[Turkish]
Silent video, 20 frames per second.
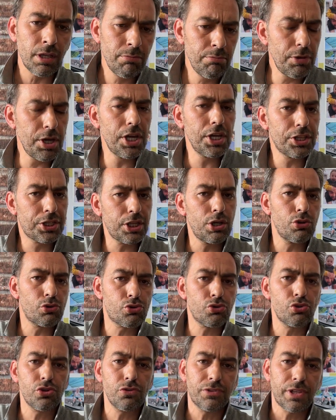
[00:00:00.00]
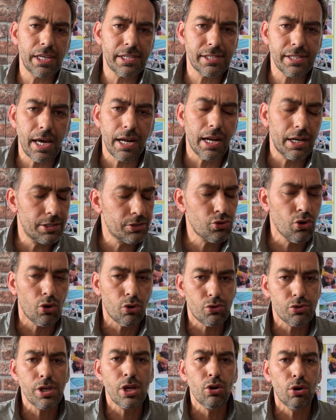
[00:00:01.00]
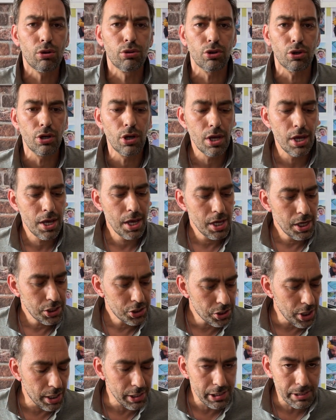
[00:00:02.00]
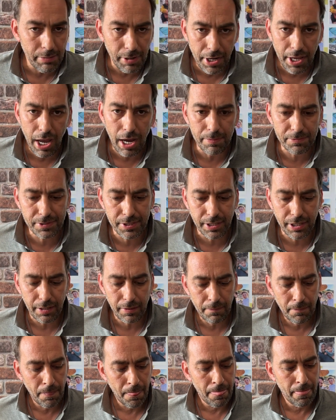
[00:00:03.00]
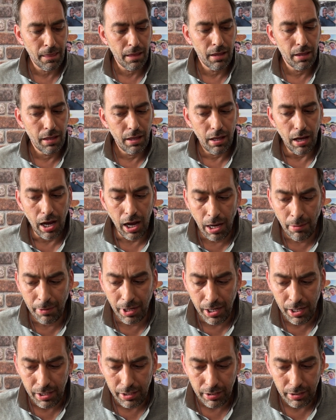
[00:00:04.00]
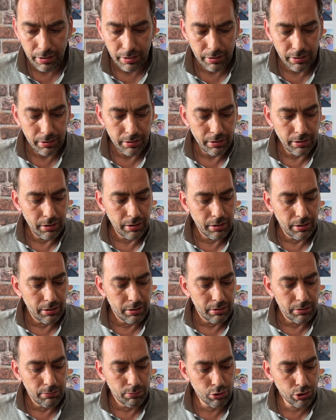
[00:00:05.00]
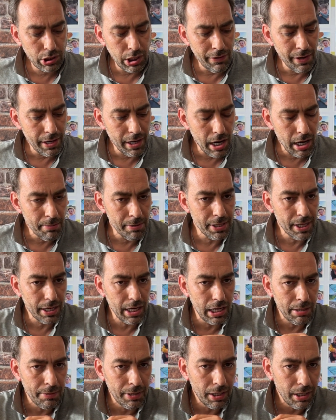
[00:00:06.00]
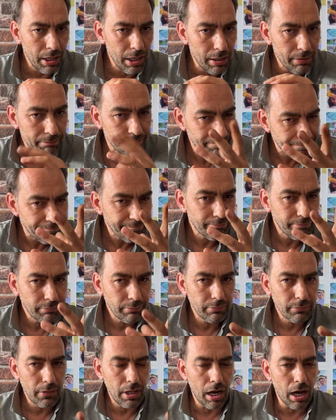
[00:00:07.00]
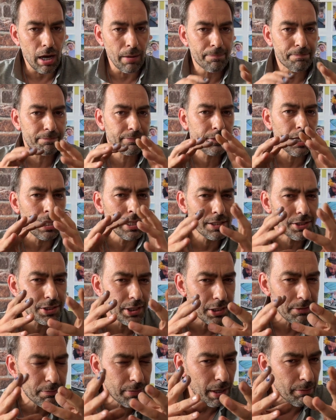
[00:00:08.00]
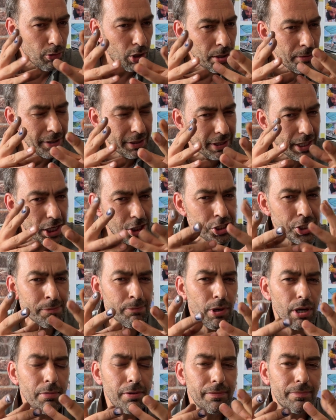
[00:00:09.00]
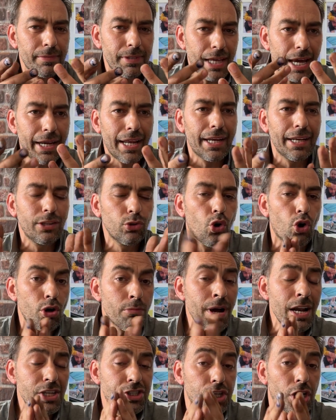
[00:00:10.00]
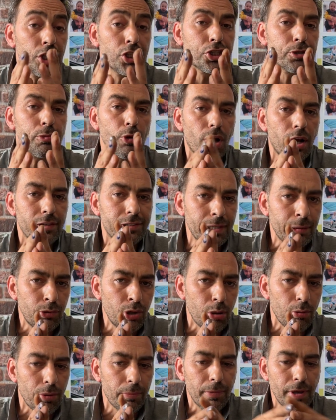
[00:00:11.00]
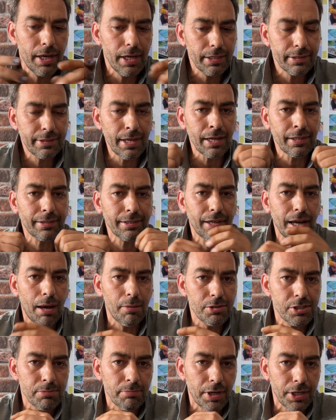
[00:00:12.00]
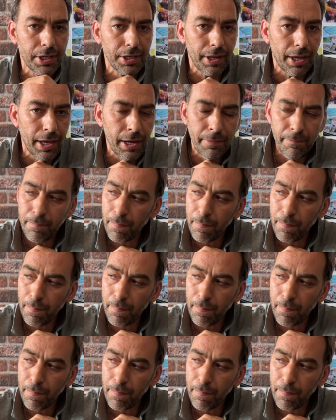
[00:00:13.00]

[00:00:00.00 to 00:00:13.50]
Bir, iki, üçüncü vitesler hani çok güzel oldu. Şanzımanı yaptık. Ama bu sefer arabada gene bir aptal çalış böyle bir değişik böyle bir yani normal çalışmıyor anlatabiliyor muyum? Taktık abicim makineye.